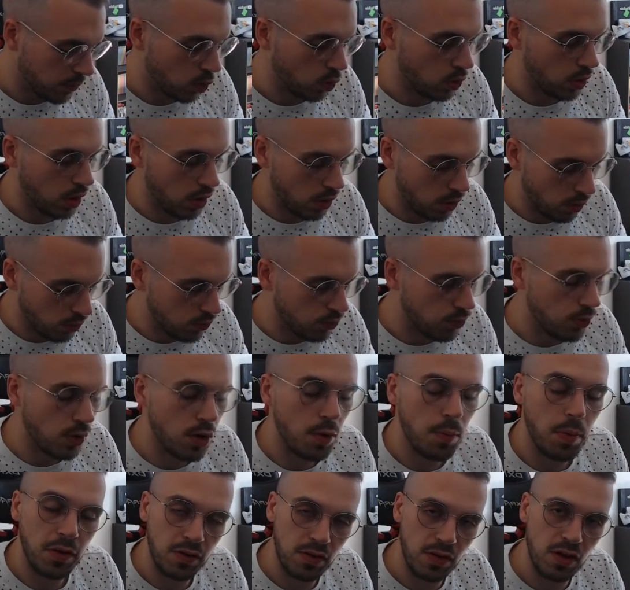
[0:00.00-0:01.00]
Donc encore une fois,
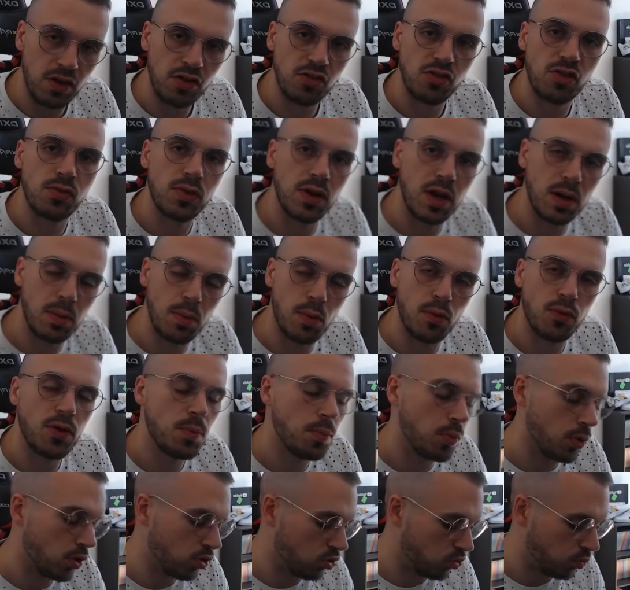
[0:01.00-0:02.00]
le personnage est vraiment
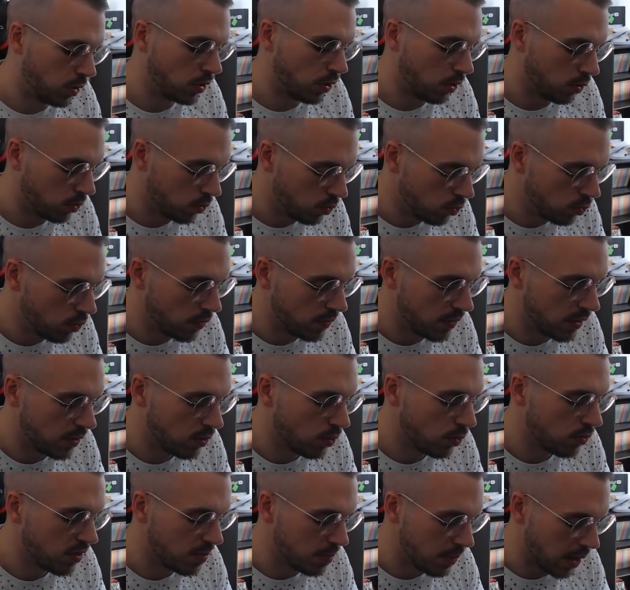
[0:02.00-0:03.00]
fait pour être joué dans l'une de ces
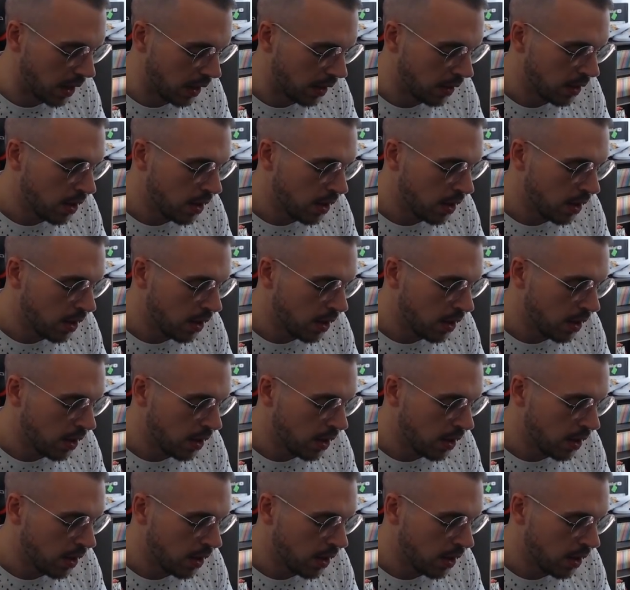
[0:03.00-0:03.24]
deux teams-là.